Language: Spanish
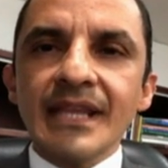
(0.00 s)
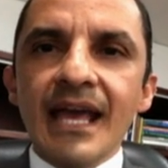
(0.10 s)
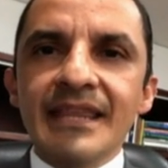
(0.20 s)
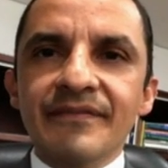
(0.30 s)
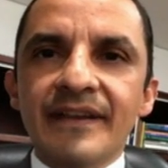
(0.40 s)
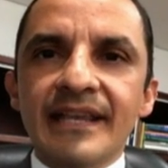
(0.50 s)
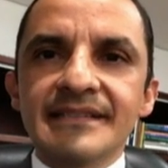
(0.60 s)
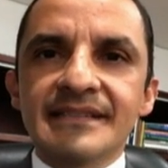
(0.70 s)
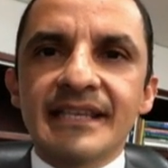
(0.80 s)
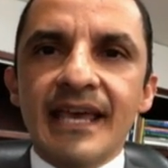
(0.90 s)
a
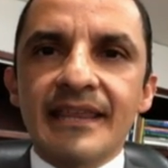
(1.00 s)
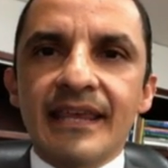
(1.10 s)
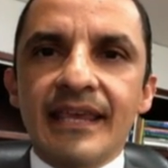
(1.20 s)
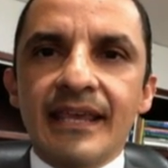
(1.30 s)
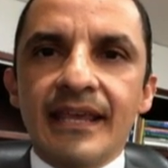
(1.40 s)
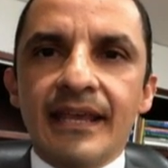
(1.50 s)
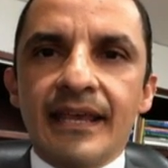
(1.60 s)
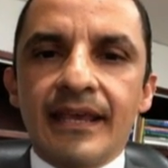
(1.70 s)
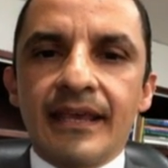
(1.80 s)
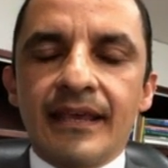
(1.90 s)
diferencia
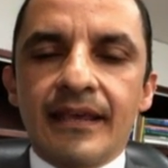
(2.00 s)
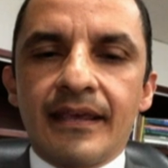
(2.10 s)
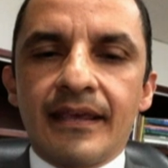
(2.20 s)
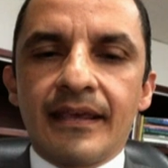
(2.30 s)
de